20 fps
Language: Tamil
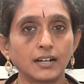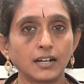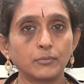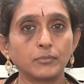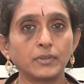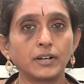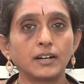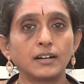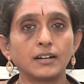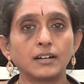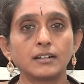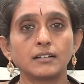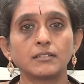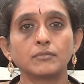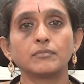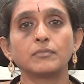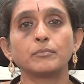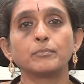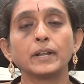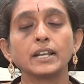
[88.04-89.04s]
நம்ம
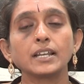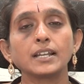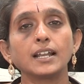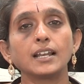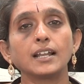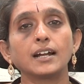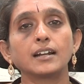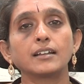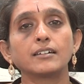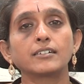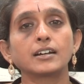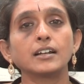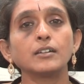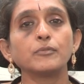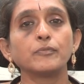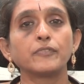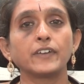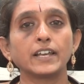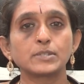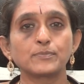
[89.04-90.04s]
பெண்களானவங்க
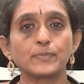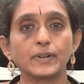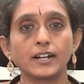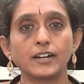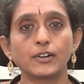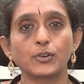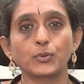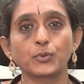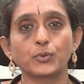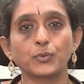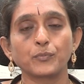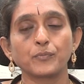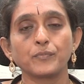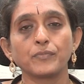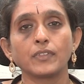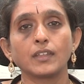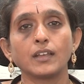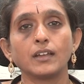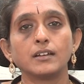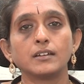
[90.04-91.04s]
ஃபேஸ் பண்ணிகிட்ருக்கோம்
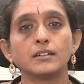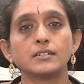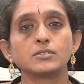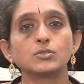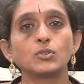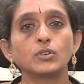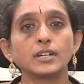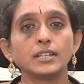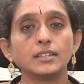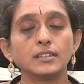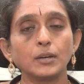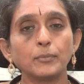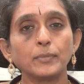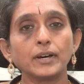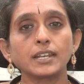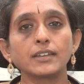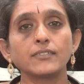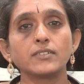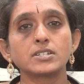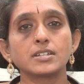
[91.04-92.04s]
ஸோ இந்த
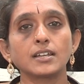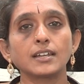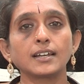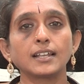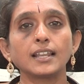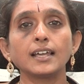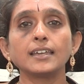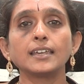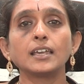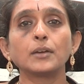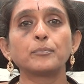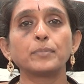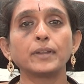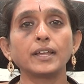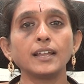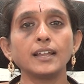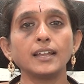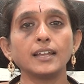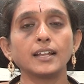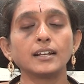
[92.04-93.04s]
மாதிரி விஷயங்களை எப்படி
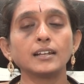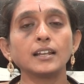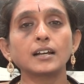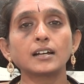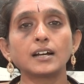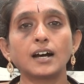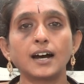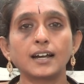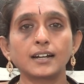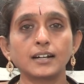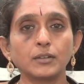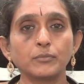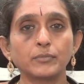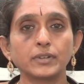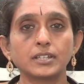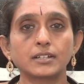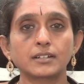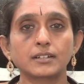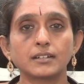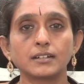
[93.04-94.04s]
என்ன காரணம்
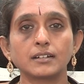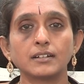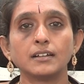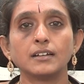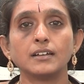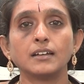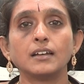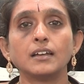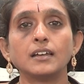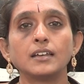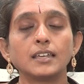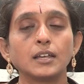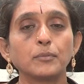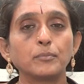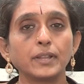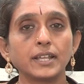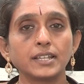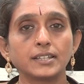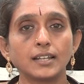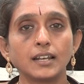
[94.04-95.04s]
இதுக்கு
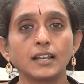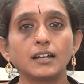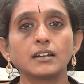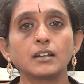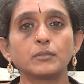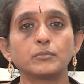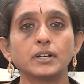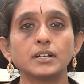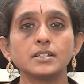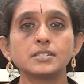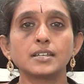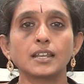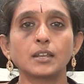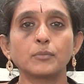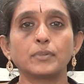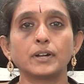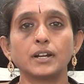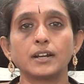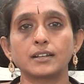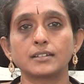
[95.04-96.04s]
எப்படி இதெல்லாம் நம்ம சரி
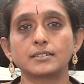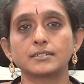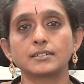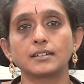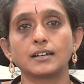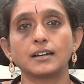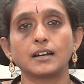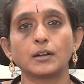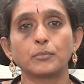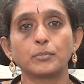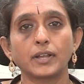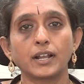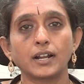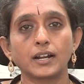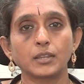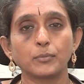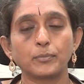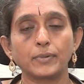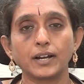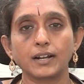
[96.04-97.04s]
பண்ணுறது
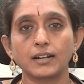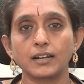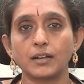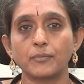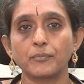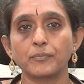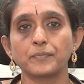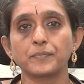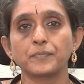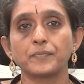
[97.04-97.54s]
அப்படிங்கிறது பார்க்கலாம்